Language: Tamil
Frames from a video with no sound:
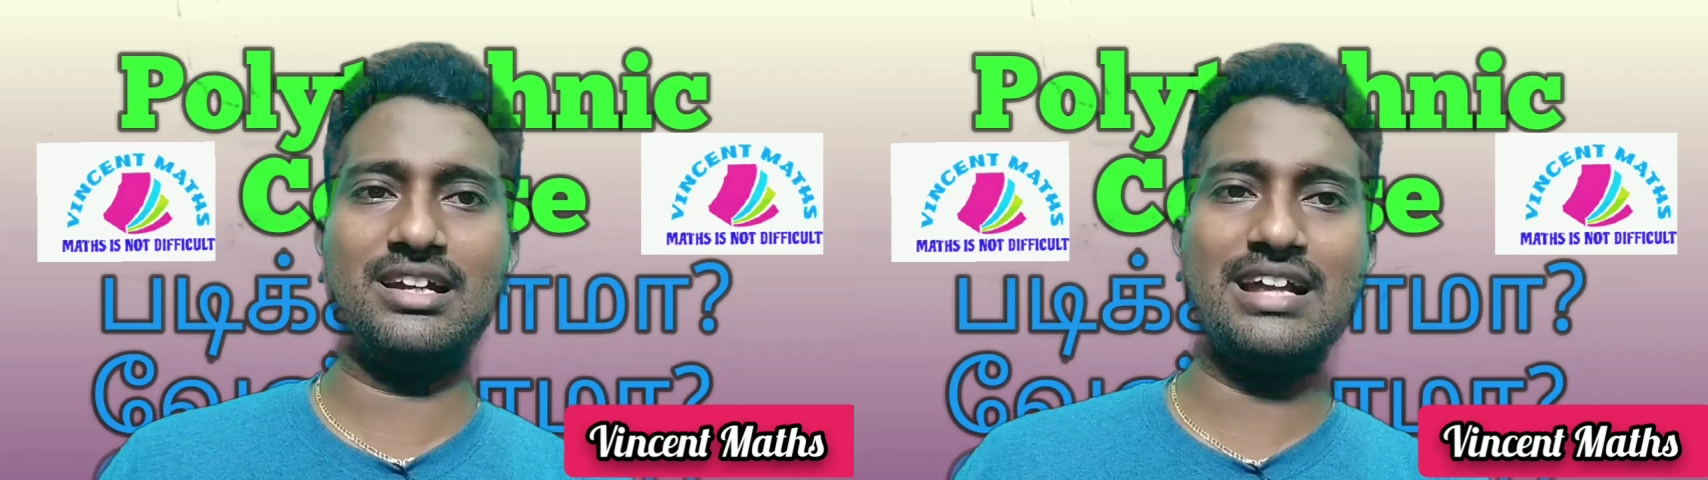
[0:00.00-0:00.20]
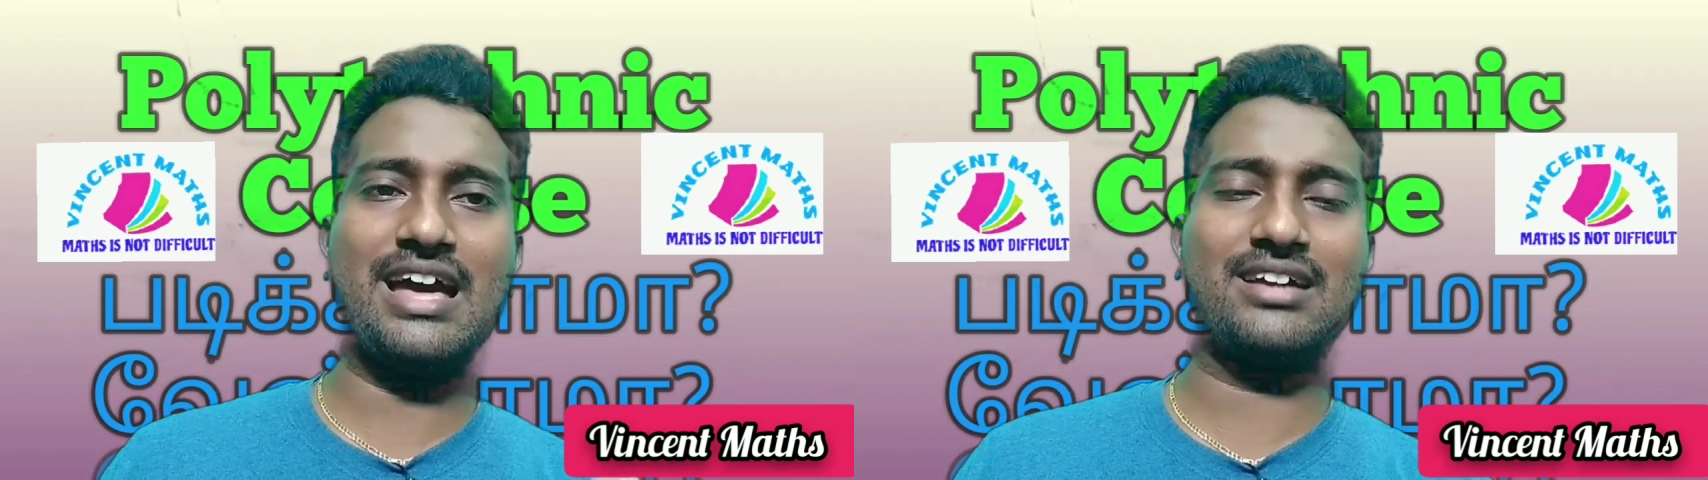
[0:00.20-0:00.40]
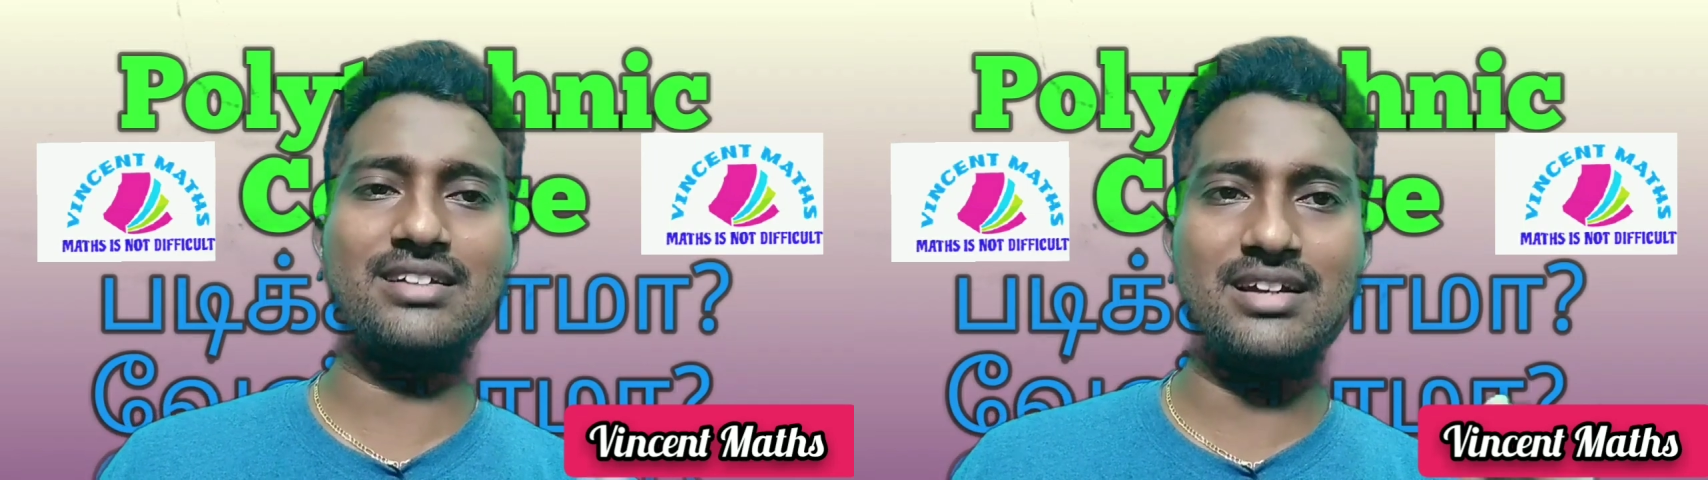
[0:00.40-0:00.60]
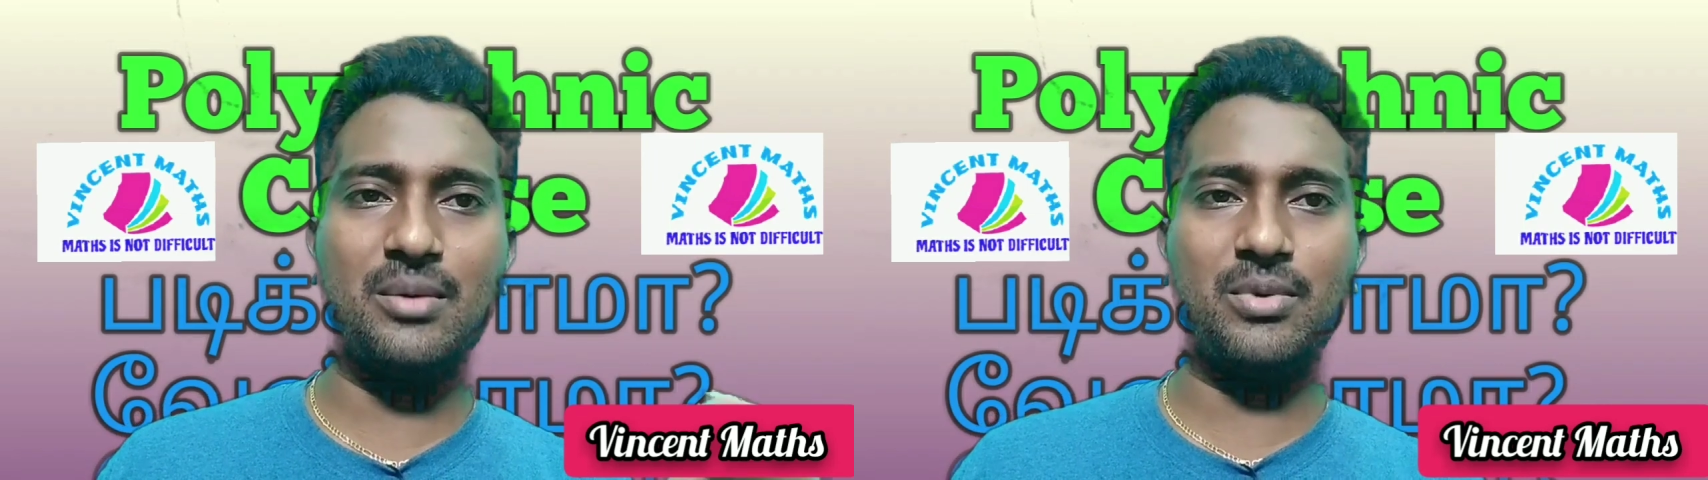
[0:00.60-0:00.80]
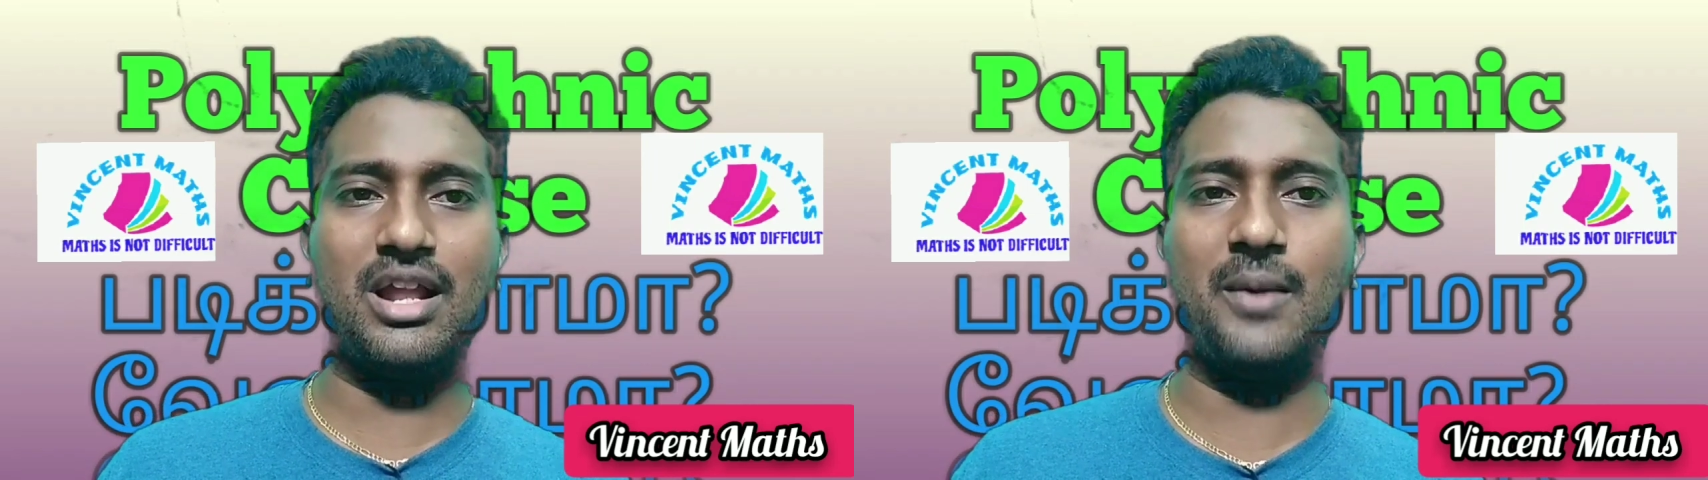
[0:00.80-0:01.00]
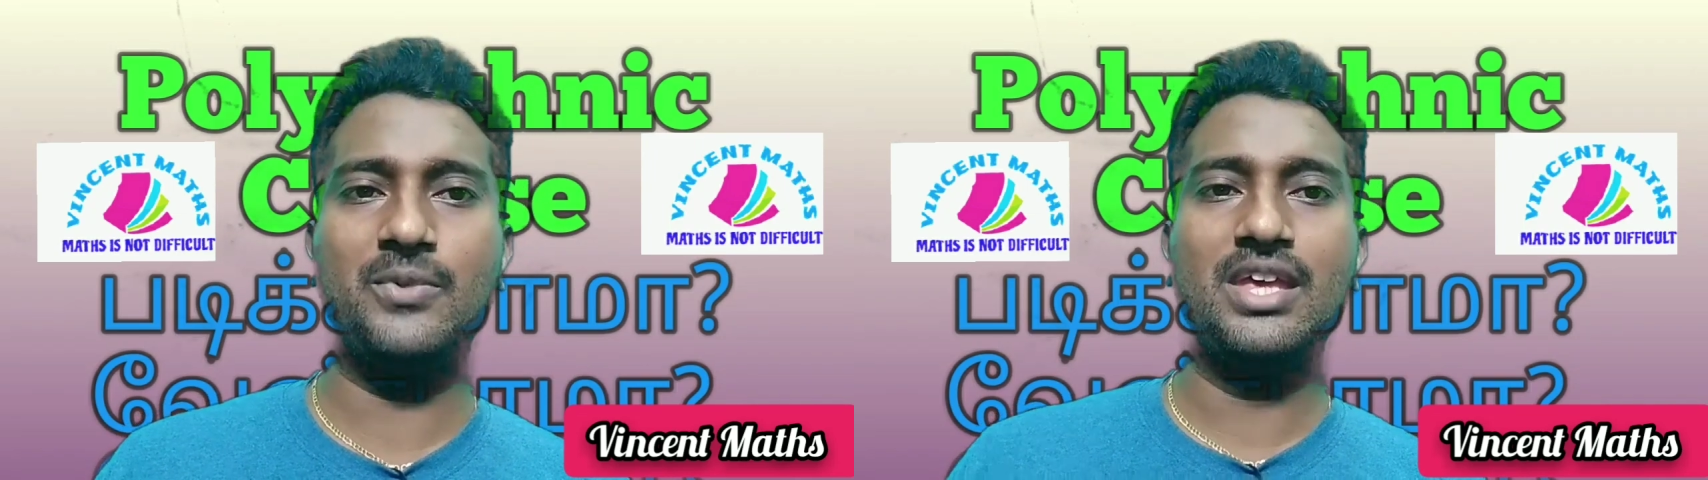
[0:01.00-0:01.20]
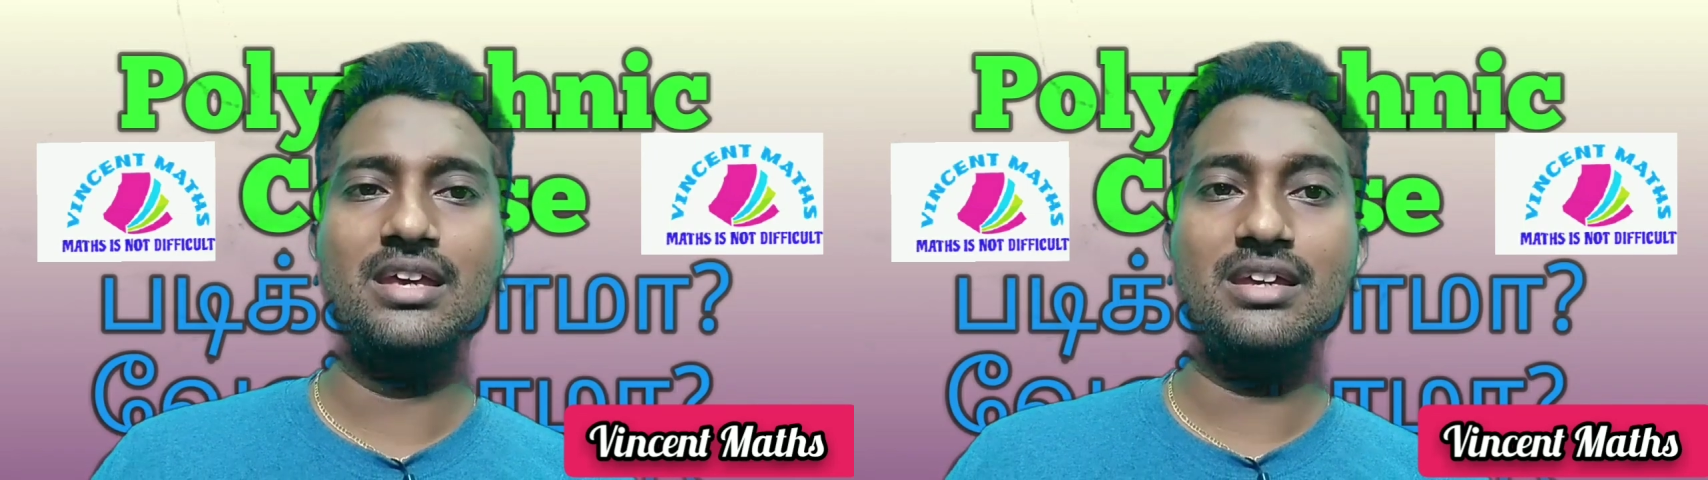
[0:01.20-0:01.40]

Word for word: நீங்கள் டைரெக்டாக என்ன பண்ணலாம்